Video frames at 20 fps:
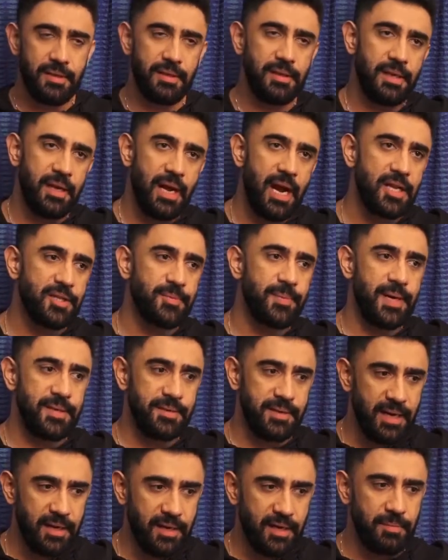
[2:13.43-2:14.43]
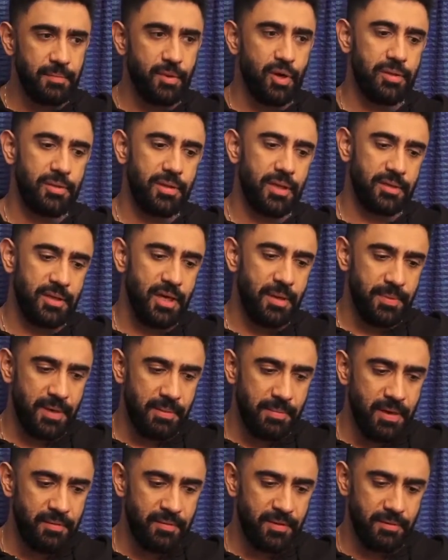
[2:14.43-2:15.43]
इनके आसपास रह के बहुत अच्छा
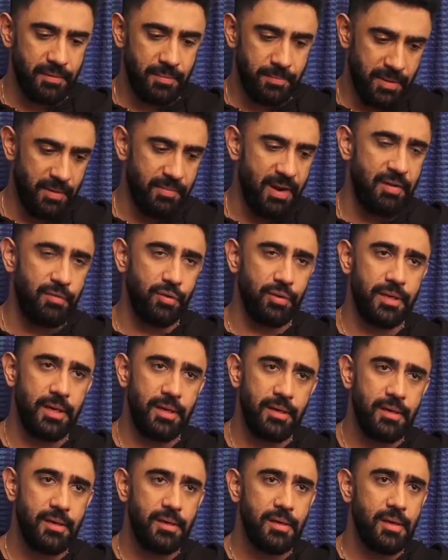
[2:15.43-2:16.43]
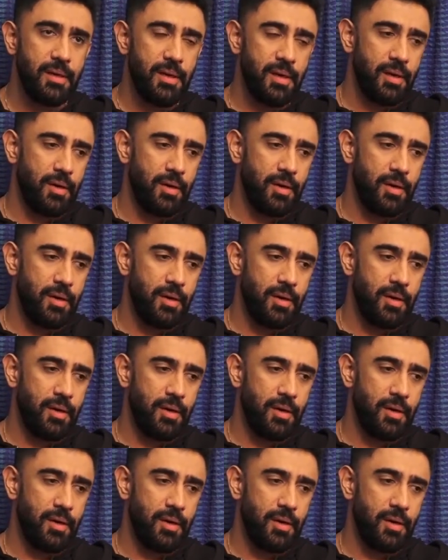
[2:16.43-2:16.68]
प्रभावित प्रभाव होता है